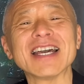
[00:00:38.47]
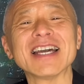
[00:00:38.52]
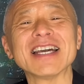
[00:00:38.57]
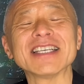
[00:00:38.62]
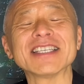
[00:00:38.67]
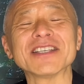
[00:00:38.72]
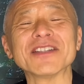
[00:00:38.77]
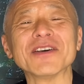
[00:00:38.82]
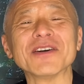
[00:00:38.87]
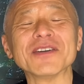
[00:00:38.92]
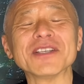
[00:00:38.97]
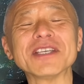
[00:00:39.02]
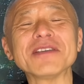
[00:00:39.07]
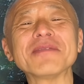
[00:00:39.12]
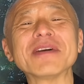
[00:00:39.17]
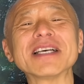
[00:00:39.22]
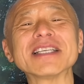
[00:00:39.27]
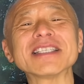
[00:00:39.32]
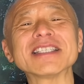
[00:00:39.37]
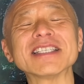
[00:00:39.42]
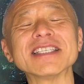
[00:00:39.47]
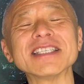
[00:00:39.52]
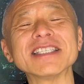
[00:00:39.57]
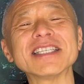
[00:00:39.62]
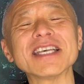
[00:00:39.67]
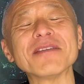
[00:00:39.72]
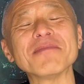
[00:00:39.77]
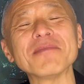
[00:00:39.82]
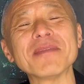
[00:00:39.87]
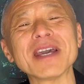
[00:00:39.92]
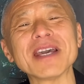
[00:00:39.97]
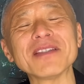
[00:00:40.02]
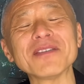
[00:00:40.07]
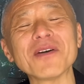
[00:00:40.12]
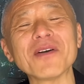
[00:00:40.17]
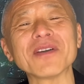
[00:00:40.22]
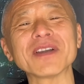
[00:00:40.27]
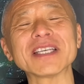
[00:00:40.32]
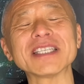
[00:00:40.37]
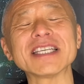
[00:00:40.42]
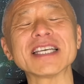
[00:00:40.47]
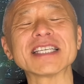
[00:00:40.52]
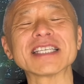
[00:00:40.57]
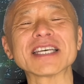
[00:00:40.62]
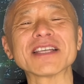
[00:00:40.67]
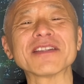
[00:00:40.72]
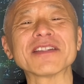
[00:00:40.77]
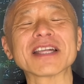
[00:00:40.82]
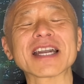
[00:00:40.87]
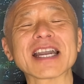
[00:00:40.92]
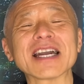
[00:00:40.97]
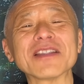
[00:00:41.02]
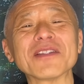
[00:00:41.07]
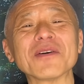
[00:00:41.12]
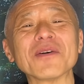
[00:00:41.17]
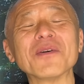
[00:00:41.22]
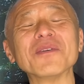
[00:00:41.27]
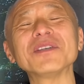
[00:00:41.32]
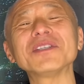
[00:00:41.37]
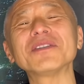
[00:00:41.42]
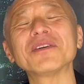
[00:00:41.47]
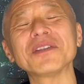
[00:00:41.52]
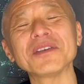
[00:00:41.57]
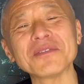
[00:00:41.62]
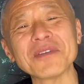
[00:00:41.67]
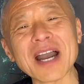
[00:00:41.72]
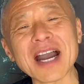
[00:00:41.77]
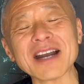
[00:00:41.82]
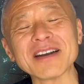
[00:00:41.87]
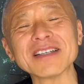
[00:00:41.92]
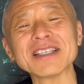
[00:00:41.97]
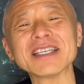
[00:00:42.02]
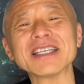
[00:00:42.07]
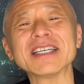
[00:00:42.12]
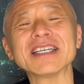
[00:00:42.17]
そのにまんすうせんめいの犠牲者の中のお一人は、